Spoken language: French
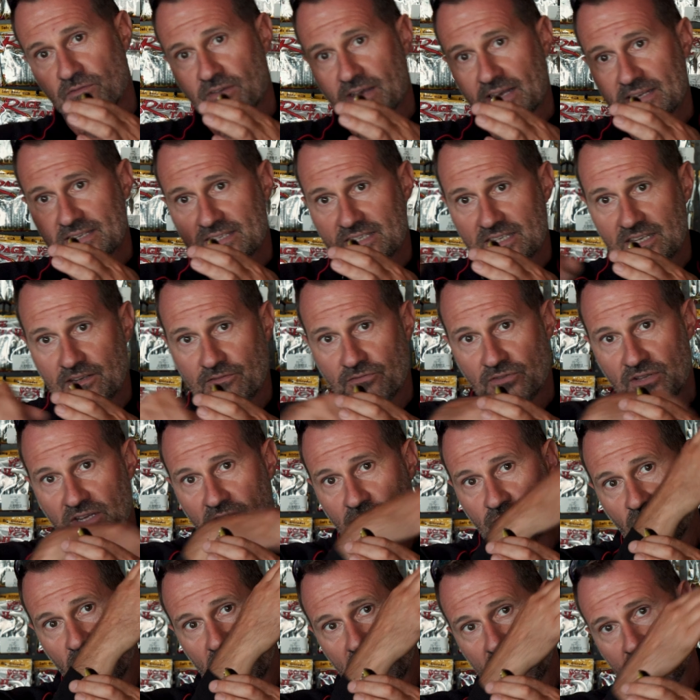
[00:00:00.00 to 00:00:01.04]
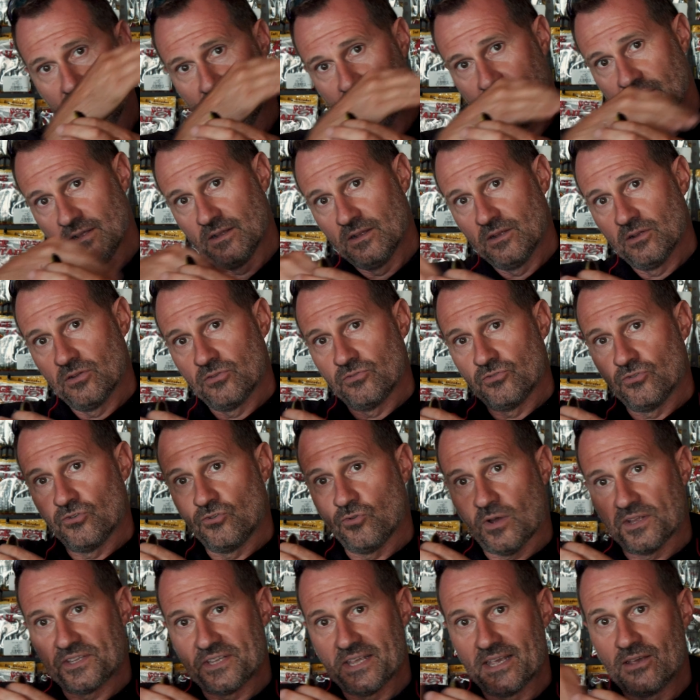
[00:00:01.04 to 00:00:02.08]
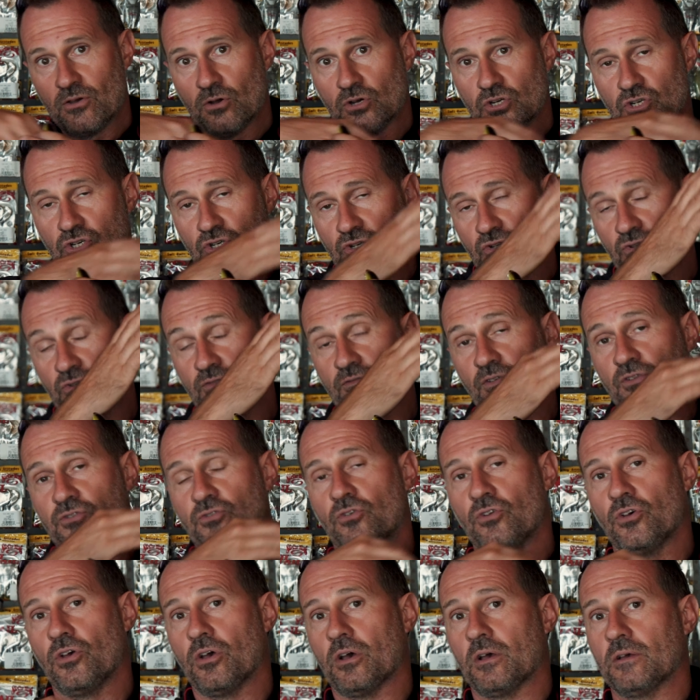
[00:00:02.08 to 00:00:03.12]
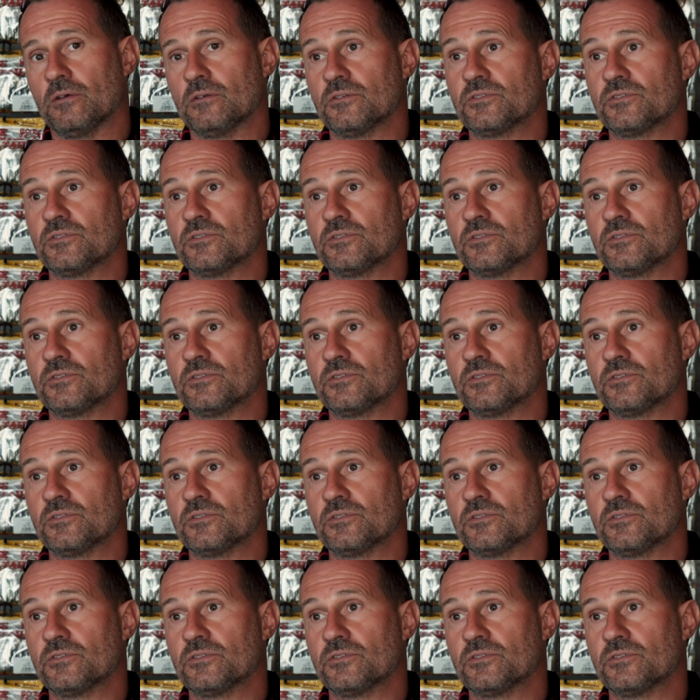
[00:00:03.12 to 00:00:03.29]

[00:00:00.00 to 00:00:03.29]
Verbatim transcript: va ainsi venir voler de droite et gauche de votre leurre.